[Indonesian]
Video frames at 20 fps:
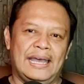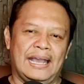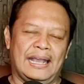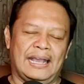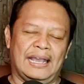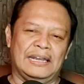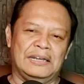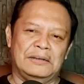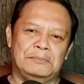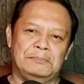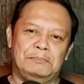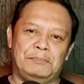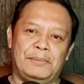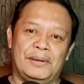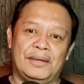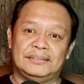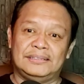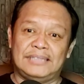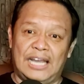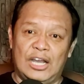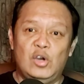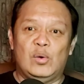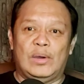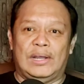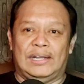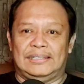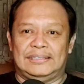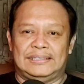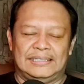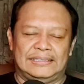akan
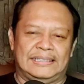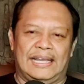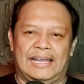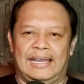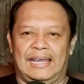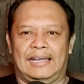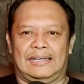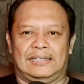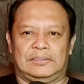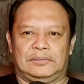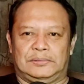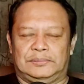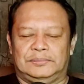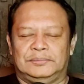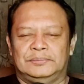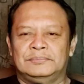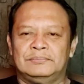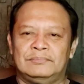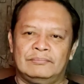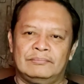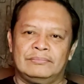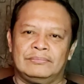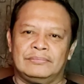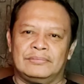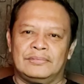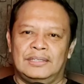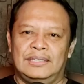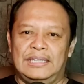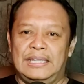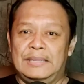pengetahuan tentang aku.
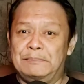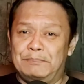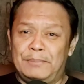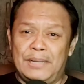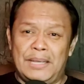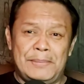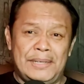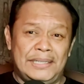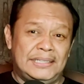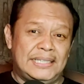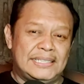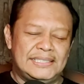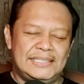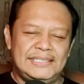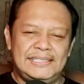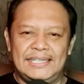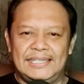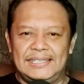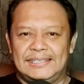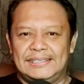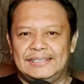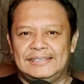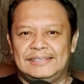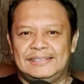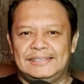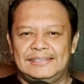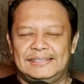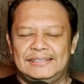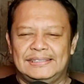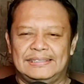Implementasinya
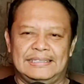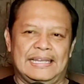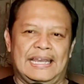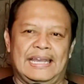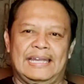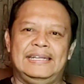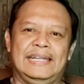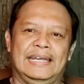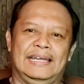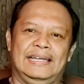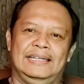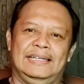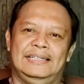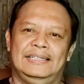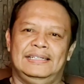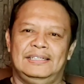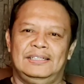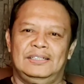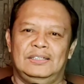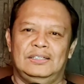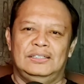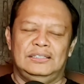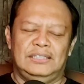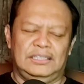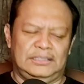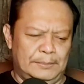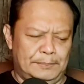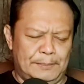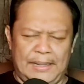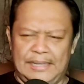nggak ada,
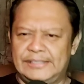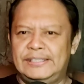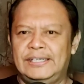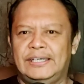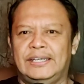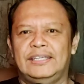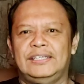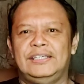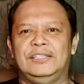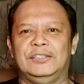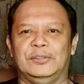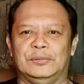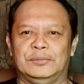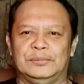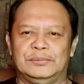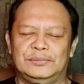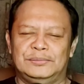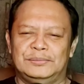tetap aja kayak gitu.